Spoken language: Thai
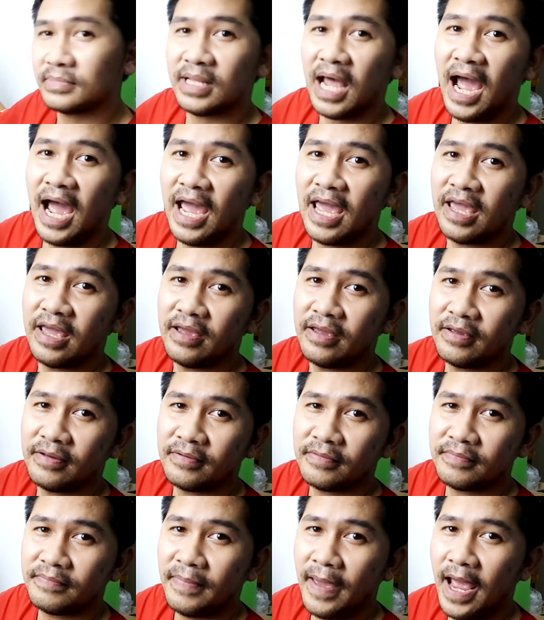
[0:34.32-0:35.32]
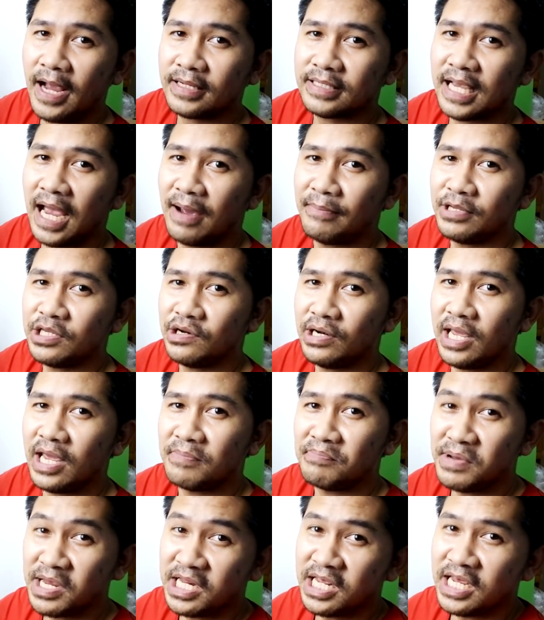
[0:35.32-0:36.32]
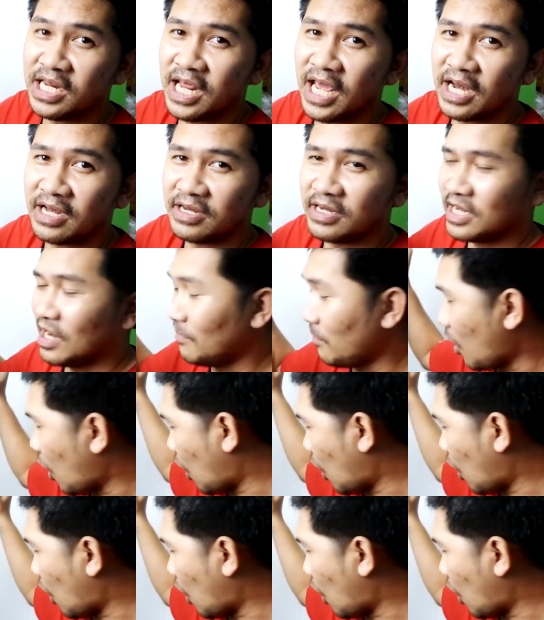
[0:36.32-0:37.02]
ได้แพ็กสามมาโจเรตมีทีเด็ดเดี๋ยว